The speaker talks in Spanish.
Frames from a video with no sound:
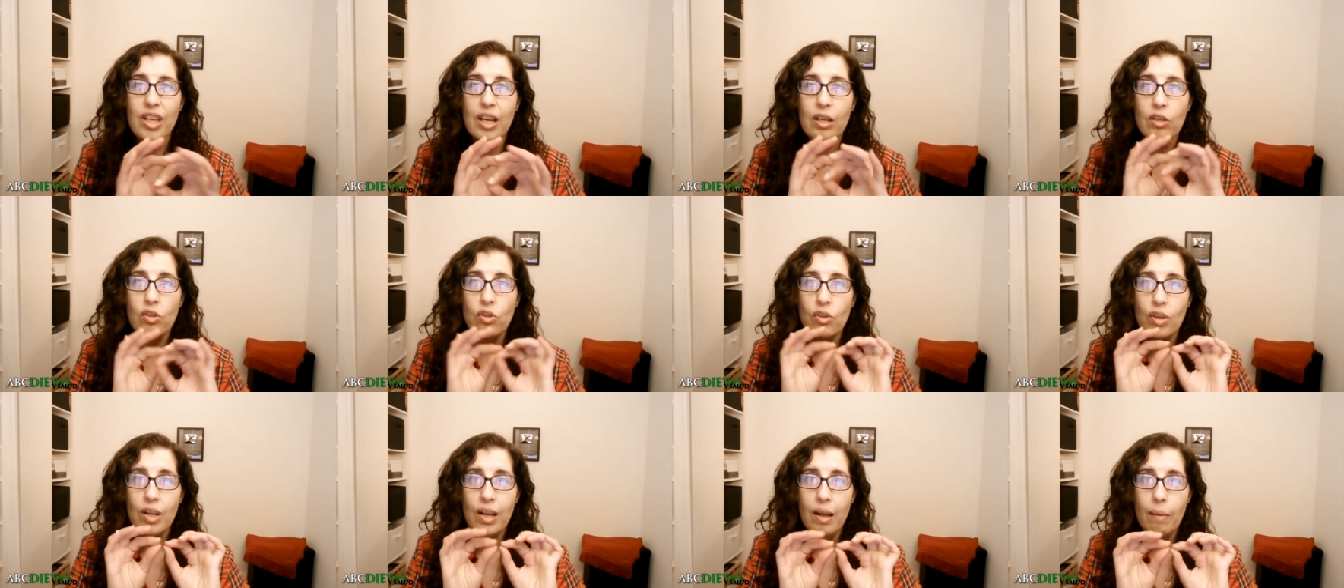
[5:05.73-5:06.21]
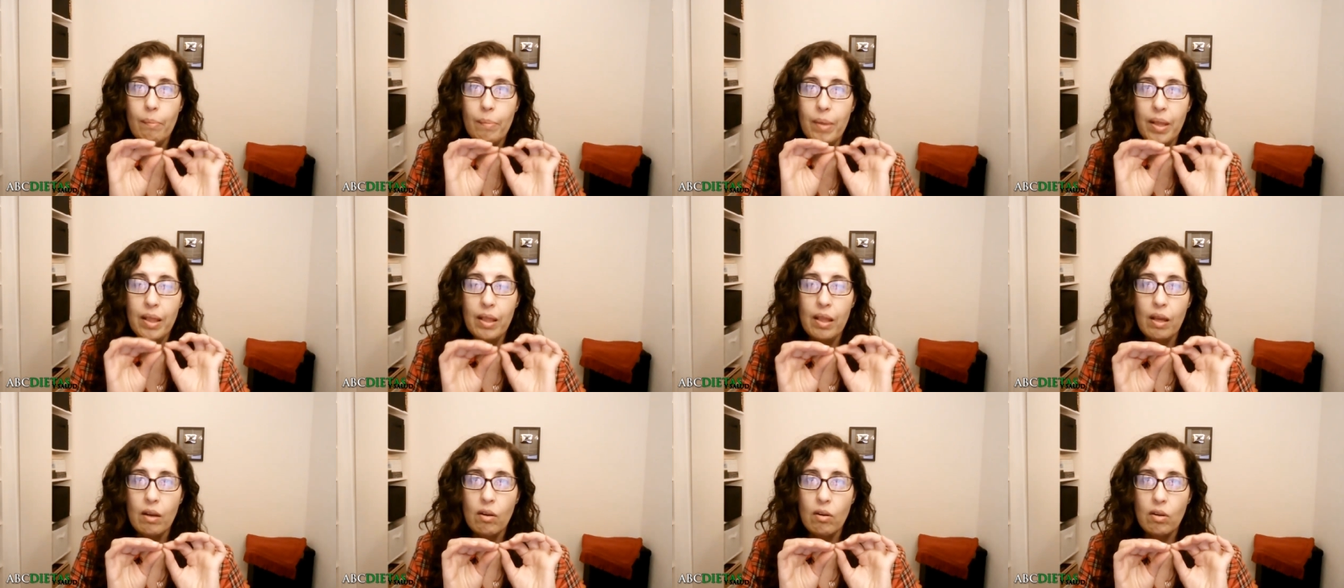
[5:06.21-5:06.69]
ya
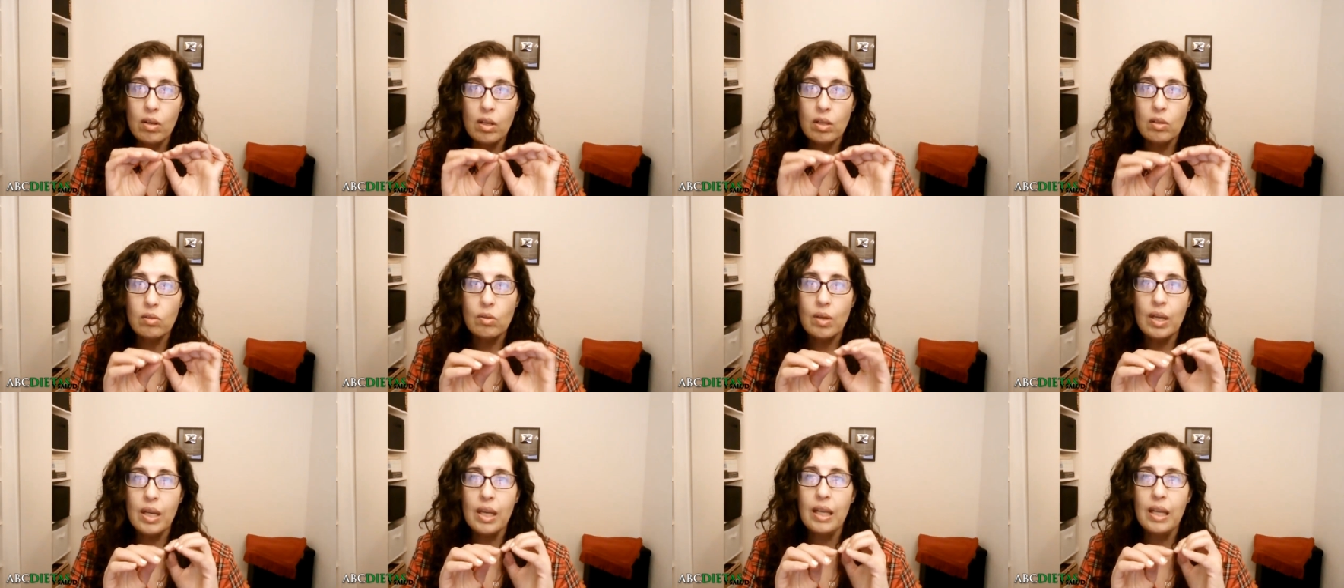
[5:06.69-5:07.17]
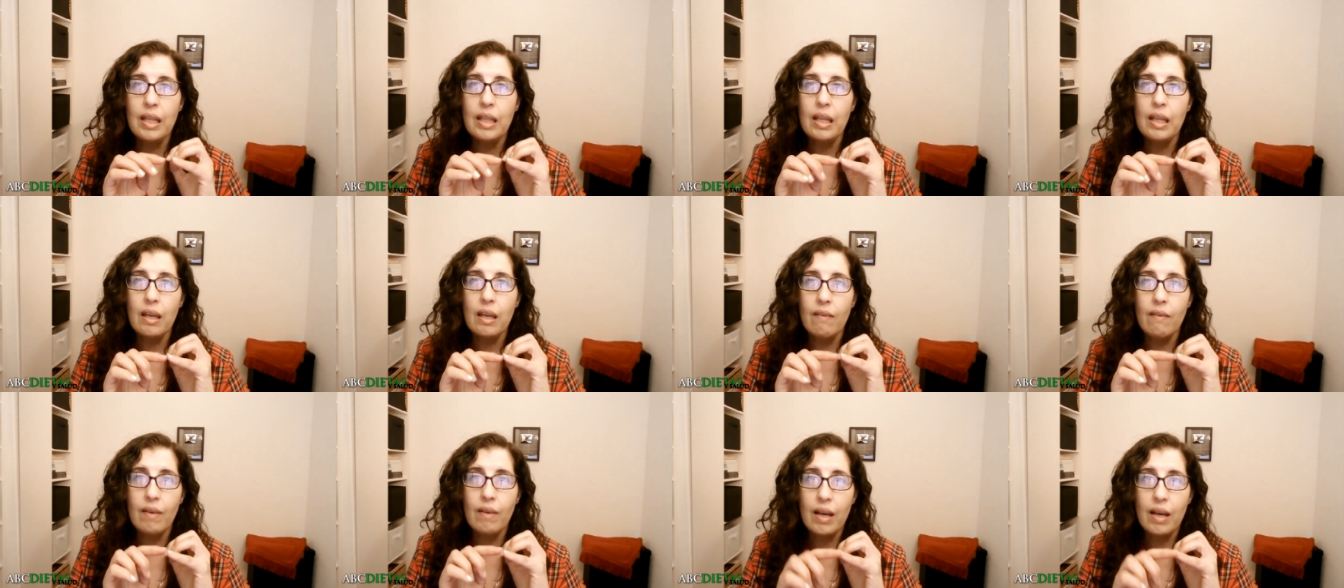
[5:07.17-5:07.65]
solamente con eso hay
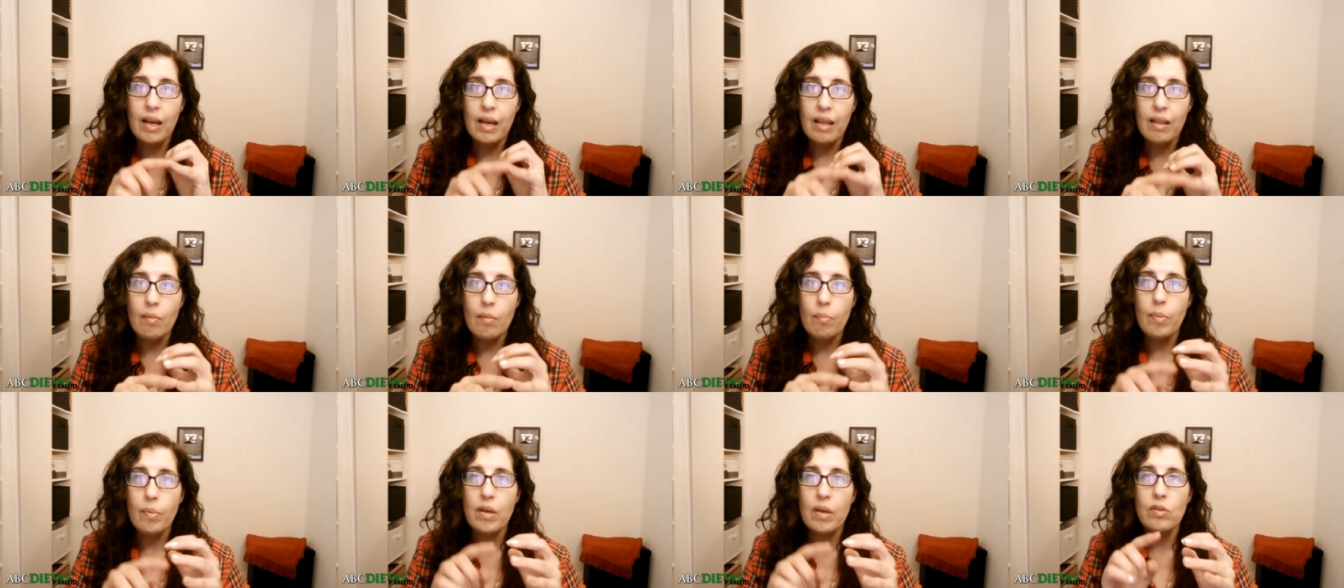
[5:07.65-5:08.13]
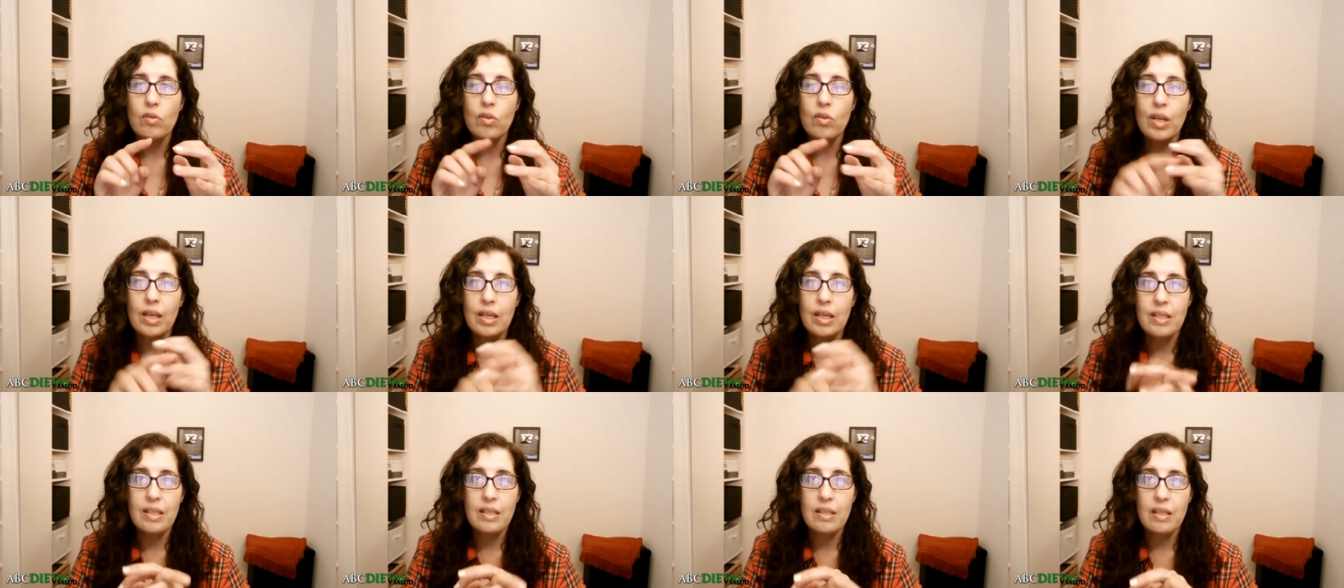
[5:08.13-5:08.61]
gente que baja de peso
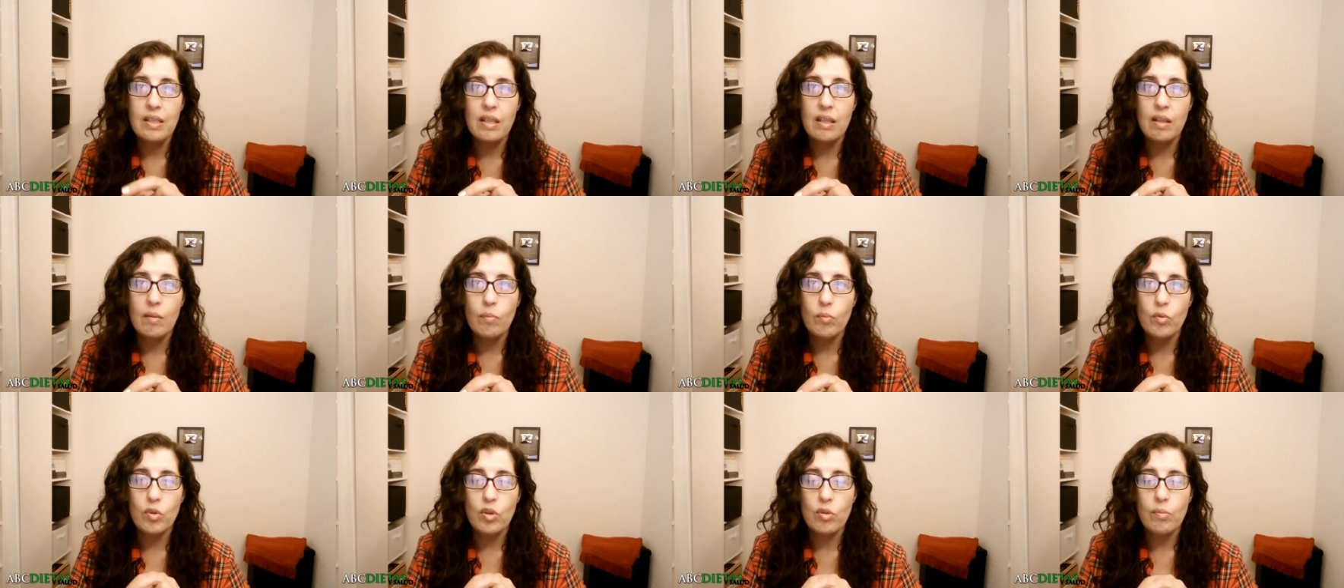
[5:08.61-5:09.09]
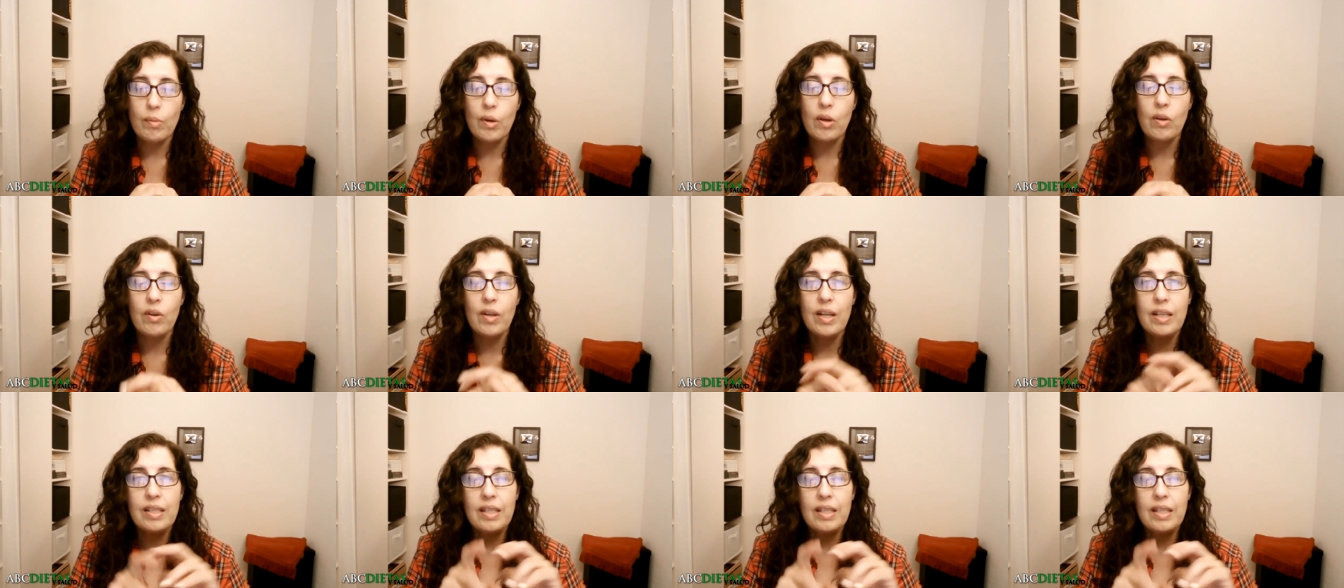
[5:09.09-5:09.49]
y que se siente mucho mejor.